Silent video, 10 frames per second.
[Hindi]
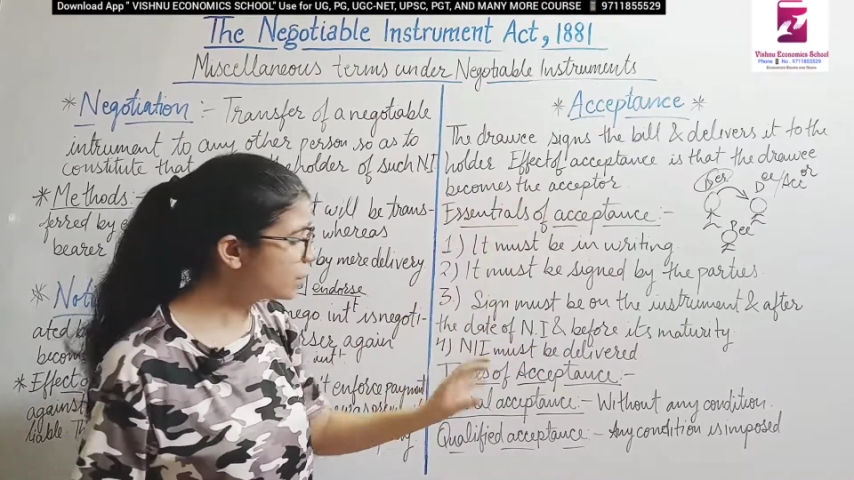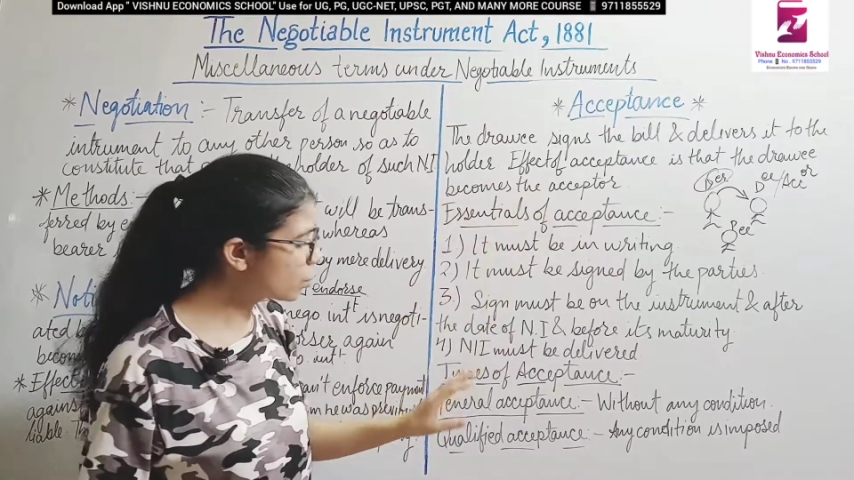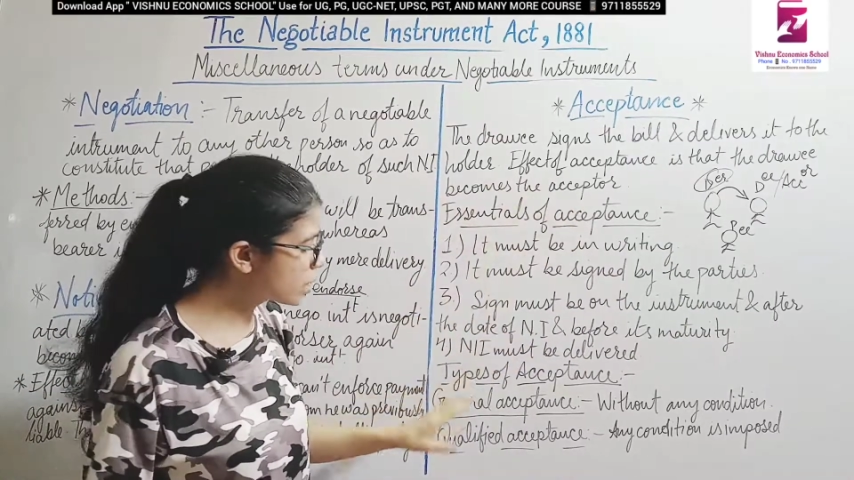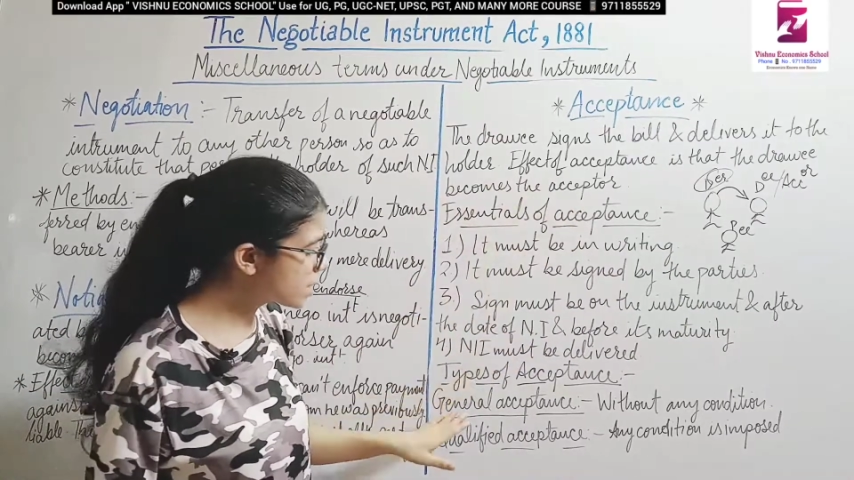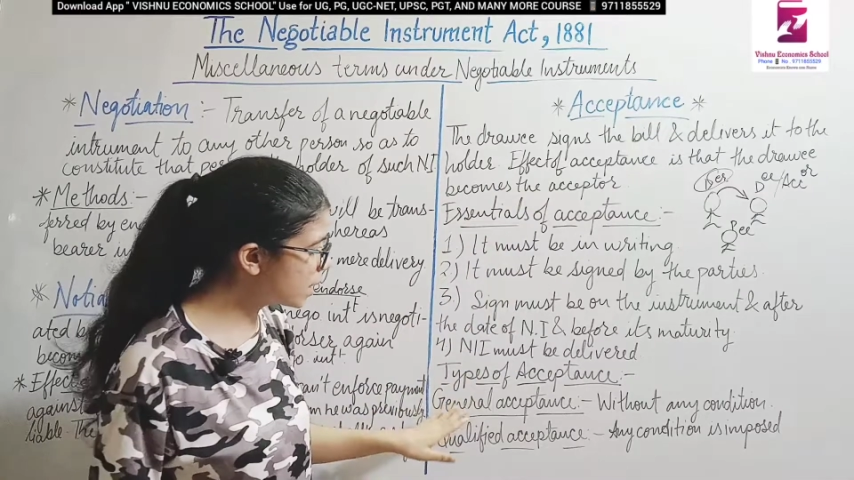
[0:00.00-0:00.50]
तो
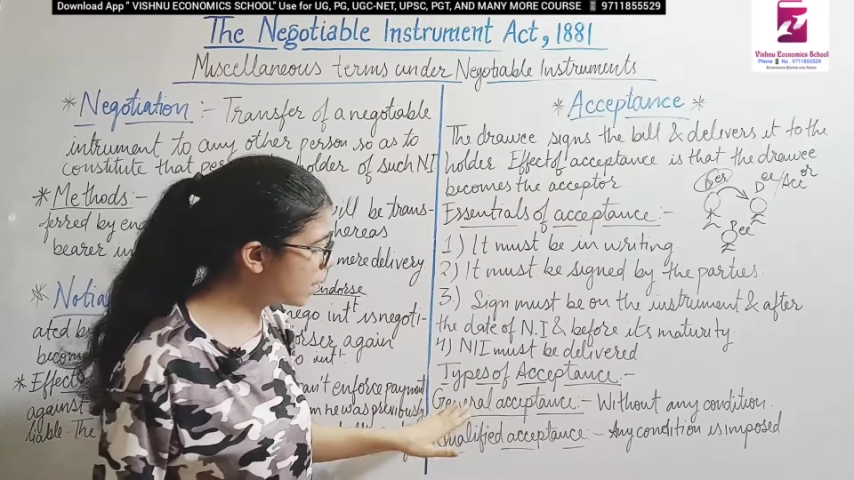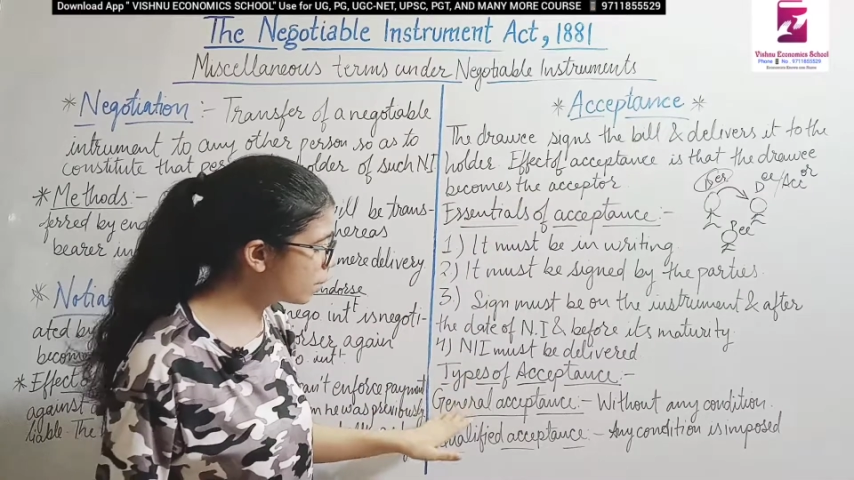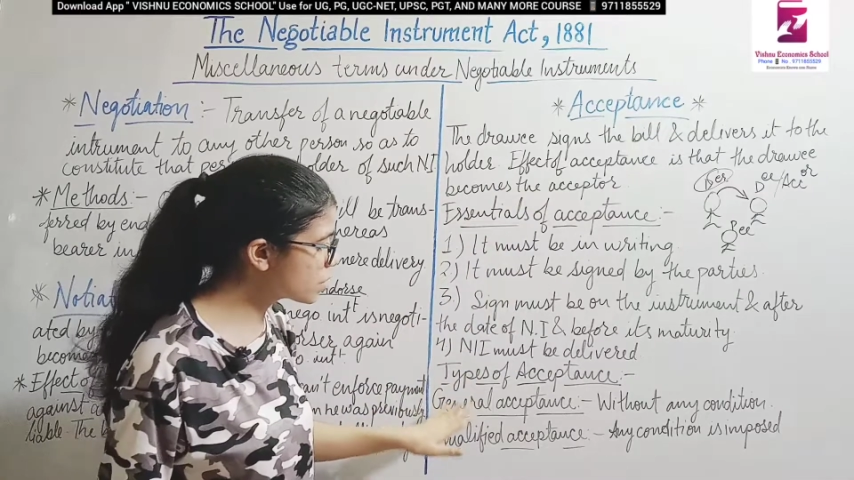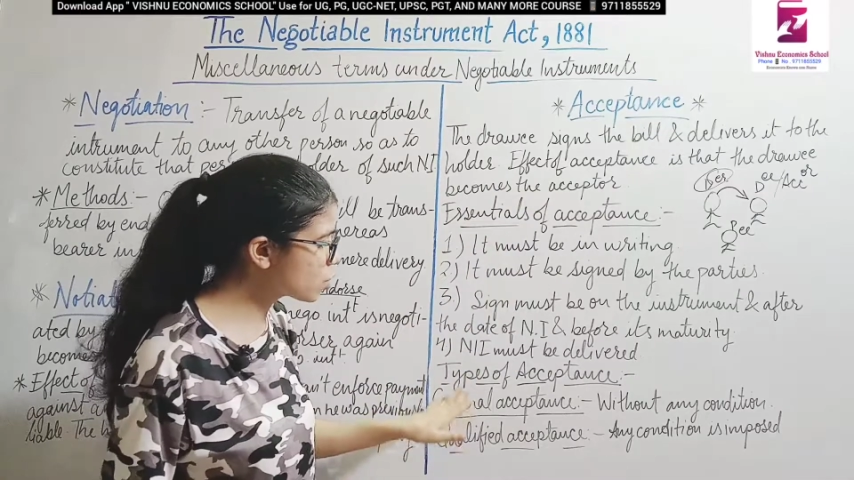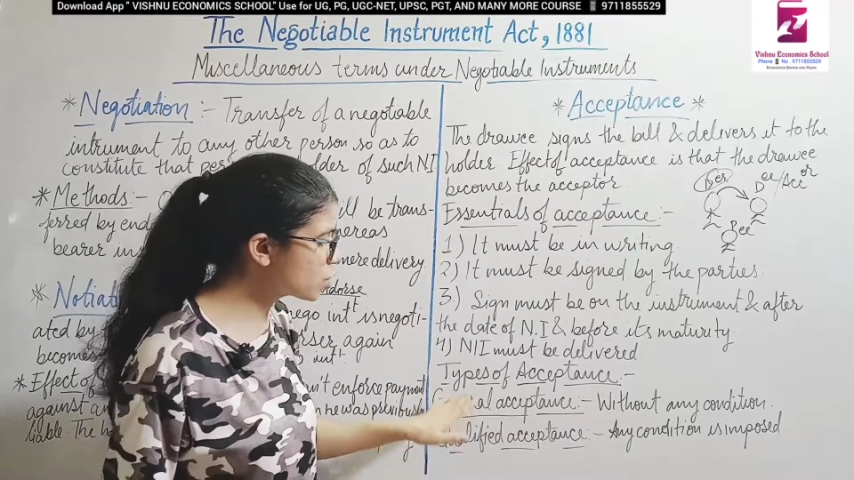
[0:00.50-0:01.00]
इसीलिए
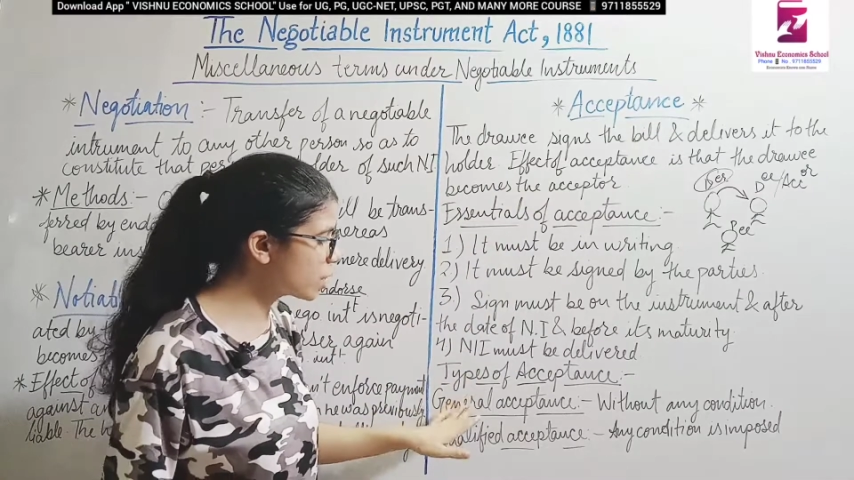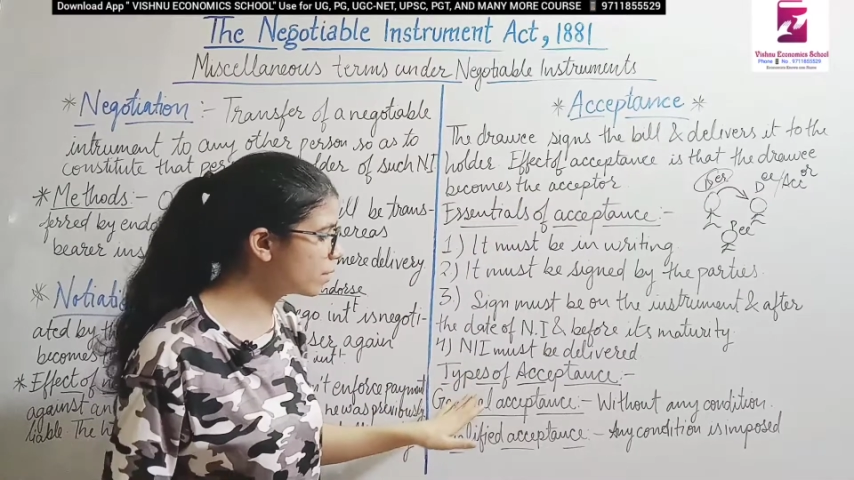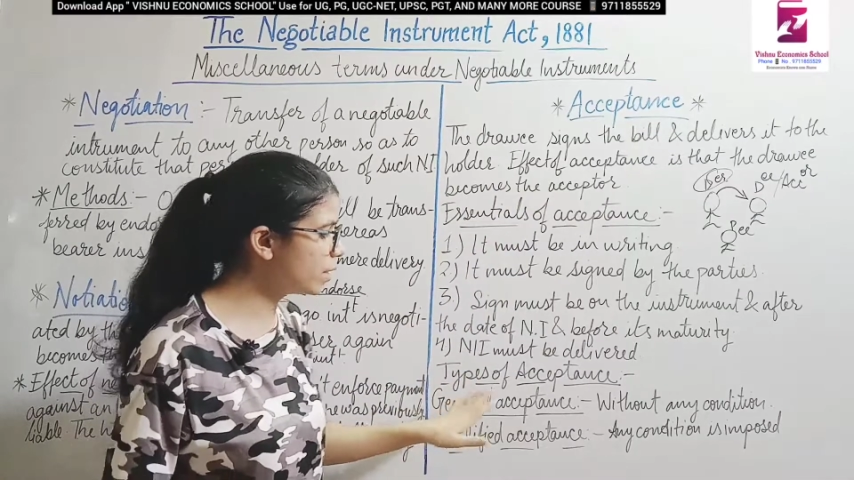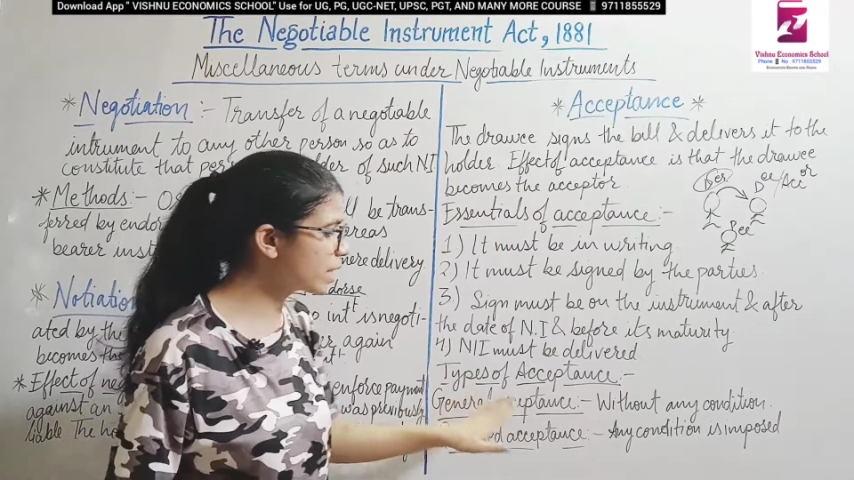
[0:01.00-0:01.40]
हम इसको जनरल